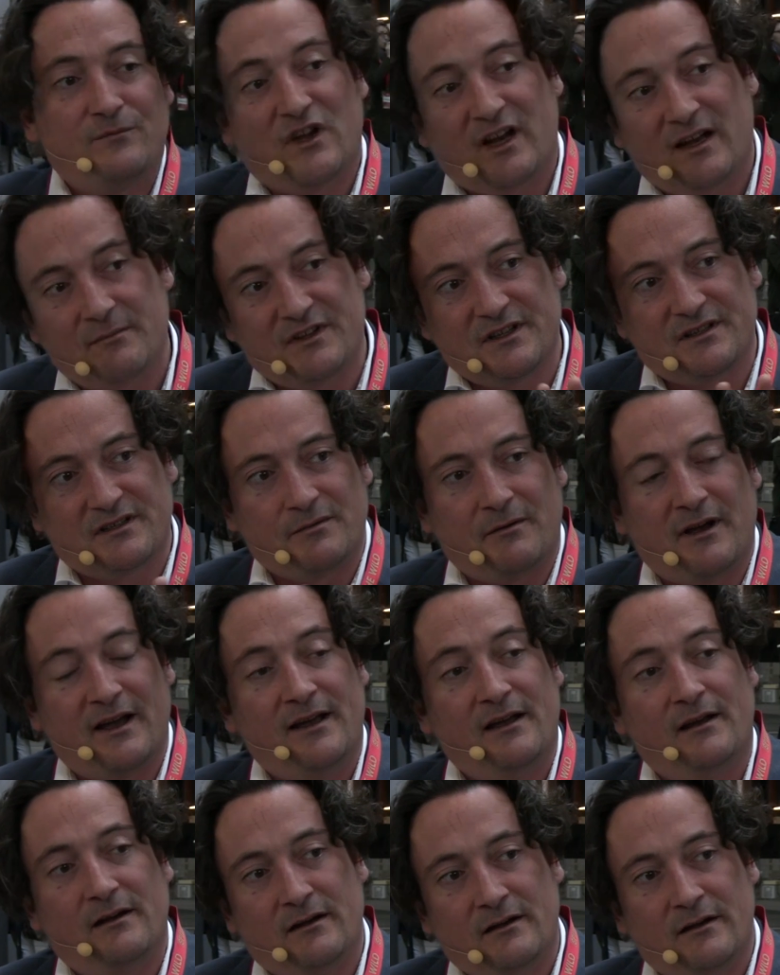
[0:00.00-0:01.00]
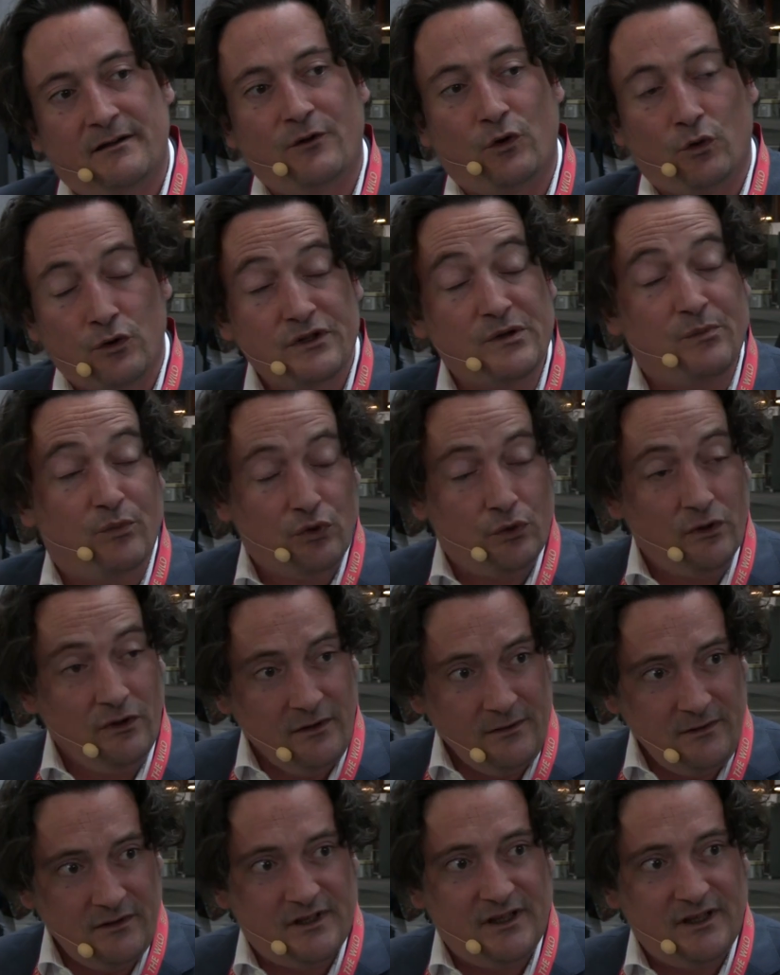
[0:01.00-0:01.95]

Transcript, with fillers: Ähm, da gibt es zwei äh, große Bühnen,